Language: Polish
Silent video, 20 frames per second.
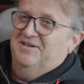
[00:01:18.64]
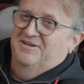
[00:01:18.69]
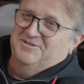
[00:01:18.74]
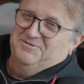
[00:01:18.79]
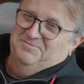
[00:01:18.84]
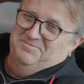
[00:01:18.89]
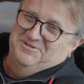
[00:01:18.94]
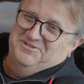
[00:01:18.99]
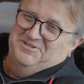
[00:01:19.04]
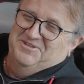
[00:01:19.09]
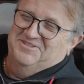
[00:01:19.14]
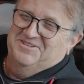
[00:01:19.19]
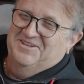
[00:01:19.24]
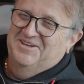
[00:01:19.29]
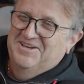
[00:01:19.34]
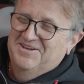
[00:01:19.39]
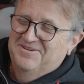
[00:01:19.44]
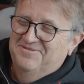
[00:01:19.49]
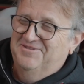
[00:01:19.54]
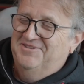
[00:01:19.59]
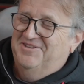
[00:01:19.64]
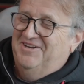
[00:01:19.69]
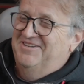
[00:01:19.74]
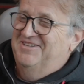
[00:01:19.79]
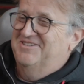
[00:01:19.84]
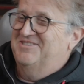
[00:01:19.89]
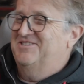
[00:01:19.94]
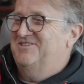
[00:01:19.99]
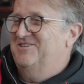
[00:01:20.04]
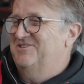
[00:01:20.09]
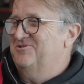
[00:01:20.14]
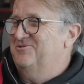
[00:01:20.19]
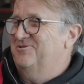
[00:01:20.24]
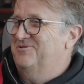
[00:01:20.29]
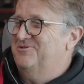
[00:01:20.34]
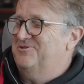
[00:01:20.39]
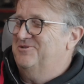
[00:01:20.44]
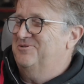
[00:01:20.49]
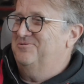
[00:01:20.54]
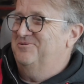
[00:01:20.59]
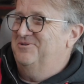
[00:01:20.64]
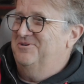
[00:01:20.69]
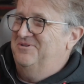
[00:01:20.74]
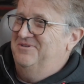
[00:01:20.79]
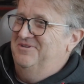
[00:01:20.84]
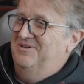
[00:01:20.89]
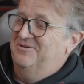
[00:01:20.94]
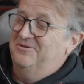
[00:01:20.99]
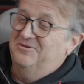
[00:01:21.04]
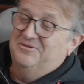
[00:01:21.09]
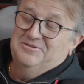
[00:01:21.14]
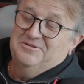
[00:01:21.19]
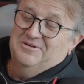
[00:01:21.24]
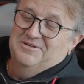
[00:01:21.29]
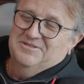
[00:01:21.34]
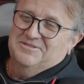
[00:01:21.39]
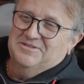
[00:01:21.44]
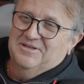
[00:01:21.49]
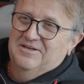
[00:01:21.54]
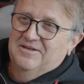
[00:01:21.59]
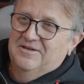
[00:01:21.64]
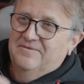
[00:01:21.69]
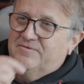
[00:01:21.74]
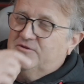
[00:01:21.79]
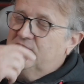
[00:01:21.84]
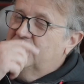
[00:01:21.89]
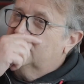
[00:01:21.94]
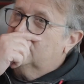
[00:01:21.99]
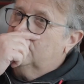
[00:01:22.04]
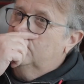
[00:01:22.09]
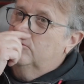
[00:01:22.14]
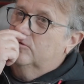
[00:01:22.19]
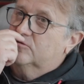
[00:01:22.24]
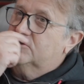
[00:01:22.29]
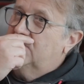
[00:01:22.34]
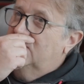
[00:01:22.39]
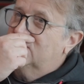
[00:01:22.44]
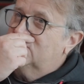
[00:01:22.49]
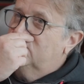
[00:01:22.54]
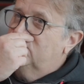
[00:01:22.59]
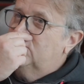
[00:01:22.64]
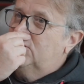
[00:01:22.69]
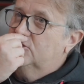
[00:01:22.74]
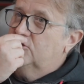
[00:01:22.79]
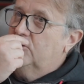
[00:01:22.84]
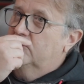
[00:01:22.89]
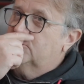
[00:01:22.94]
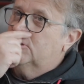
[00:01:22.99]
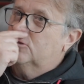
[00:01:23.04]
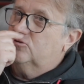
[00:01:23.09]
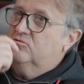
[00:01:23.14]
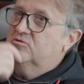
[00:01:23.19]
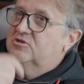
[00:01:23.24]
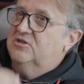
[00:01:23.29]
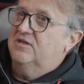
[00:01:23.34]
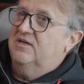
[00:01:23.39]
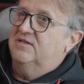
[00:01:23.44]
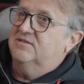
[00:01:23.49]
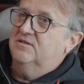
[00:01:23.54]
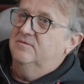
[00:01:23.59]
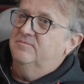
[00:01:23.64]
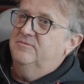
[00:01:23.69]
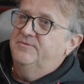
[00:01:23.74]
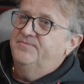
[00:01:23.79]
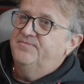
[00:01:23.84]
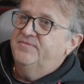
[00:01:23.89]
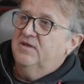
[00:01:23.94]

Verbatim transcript: też mi się wydaje, że też to odczytuję od niego. I to jest, to jest klucz, tak, żeby się dobrze czuć razem.